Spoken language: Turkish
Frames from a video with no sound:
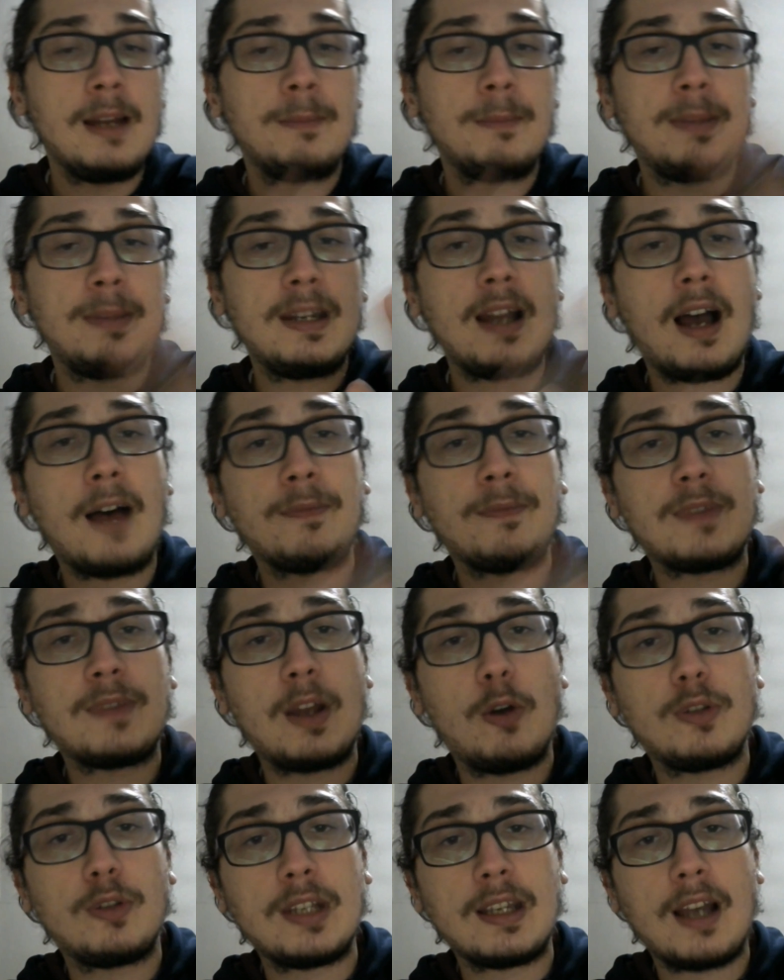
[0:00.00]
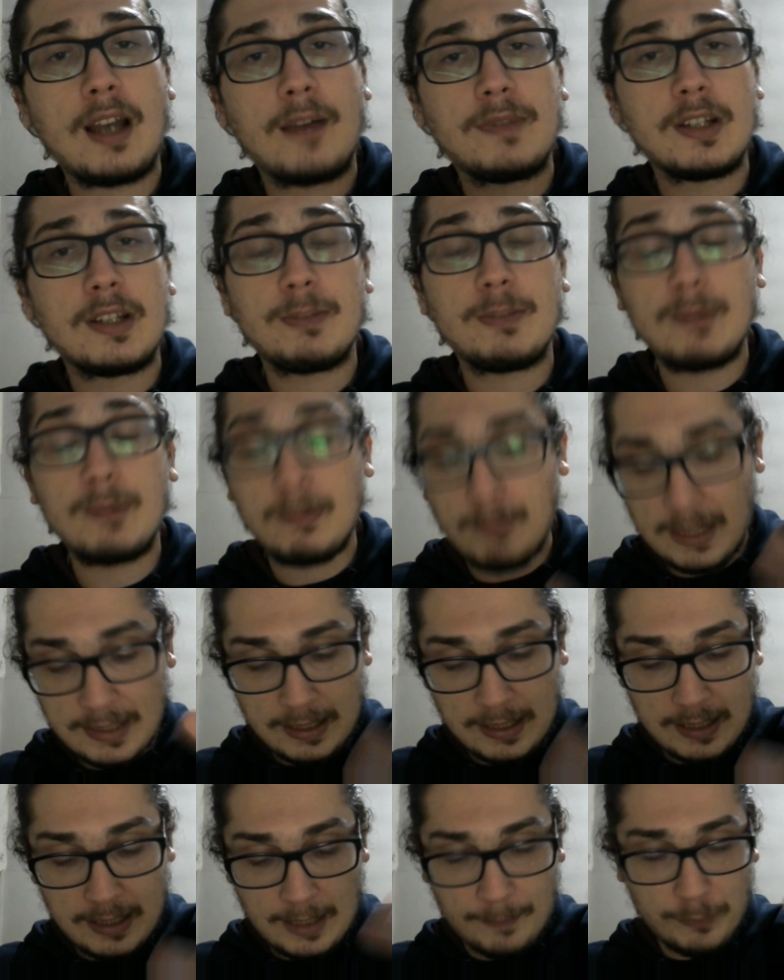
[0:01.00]
Biri hafta öteki hafta şimdi
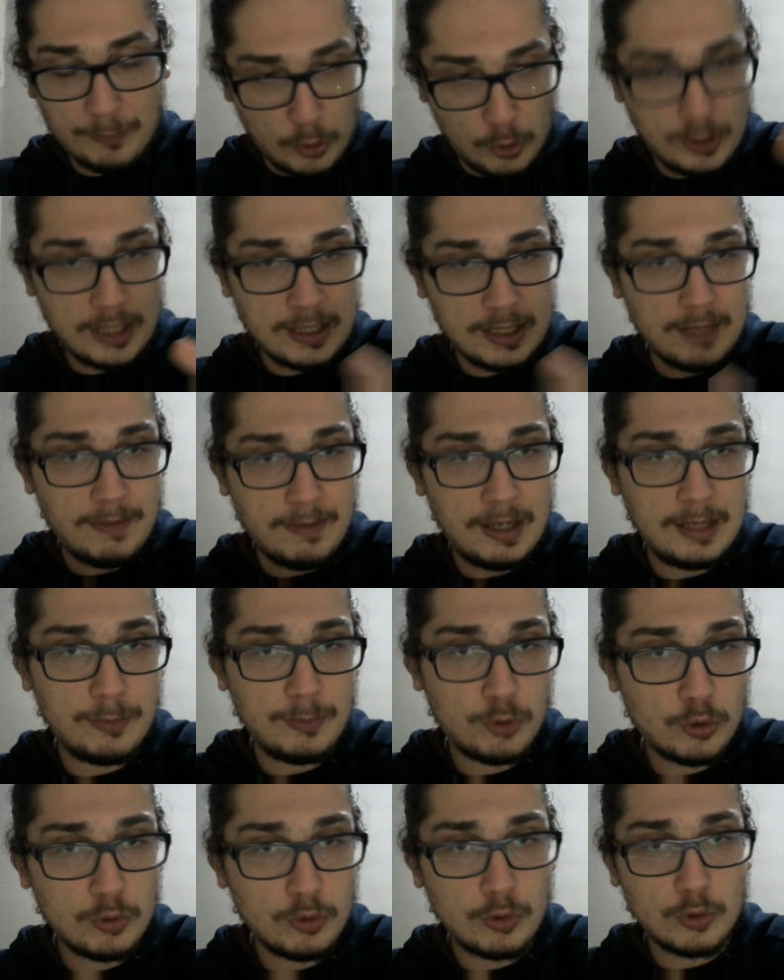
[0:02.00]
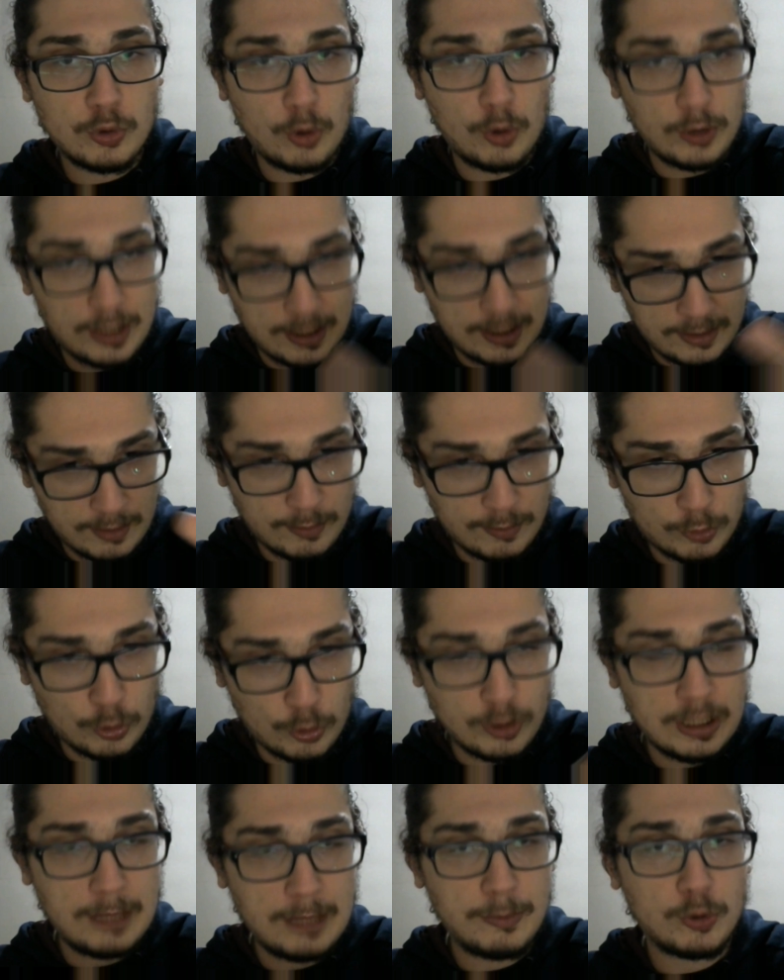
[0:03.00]
mesela örnek de vereyim şu son kez
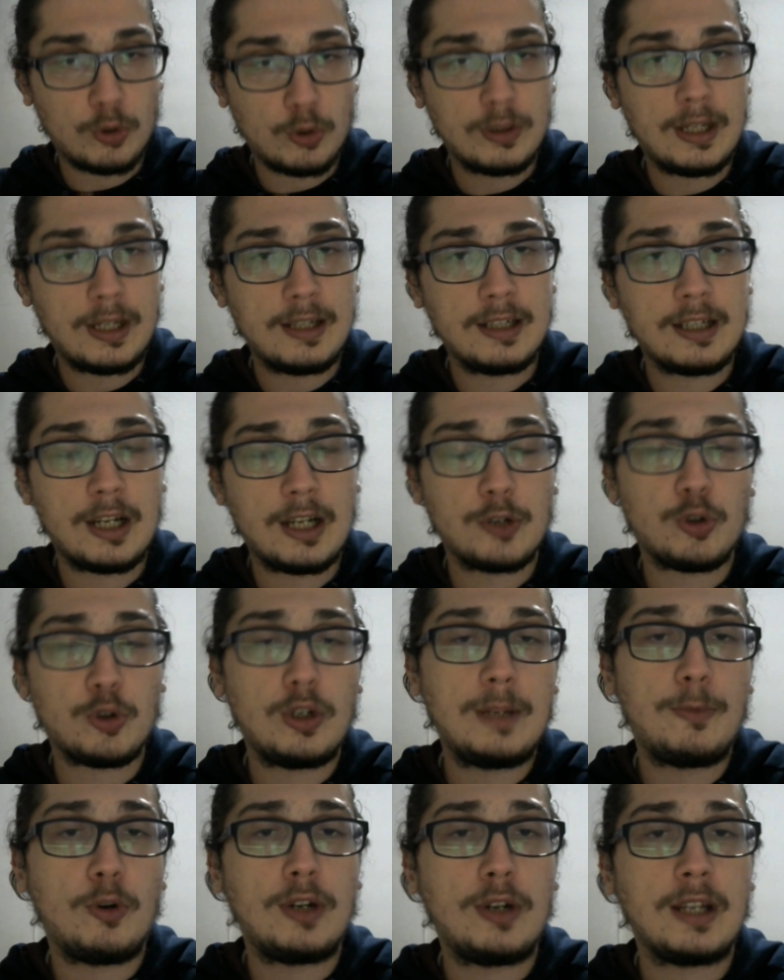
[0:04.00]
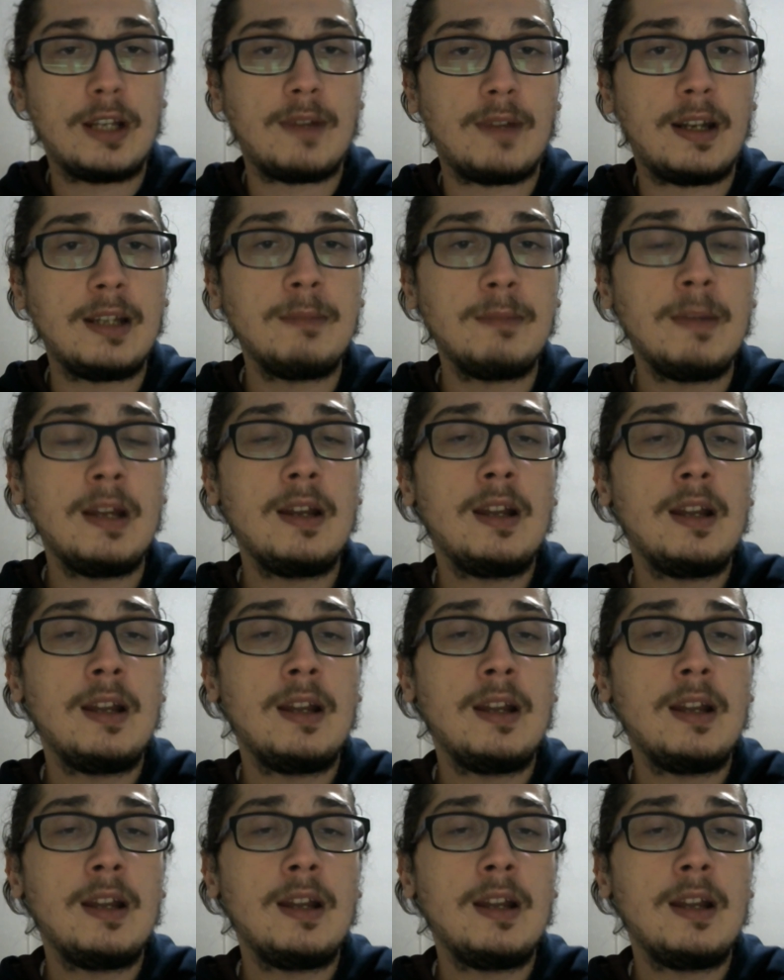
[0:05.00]
sözlerimi sonlandırırken şöyle bir örnek vereyim.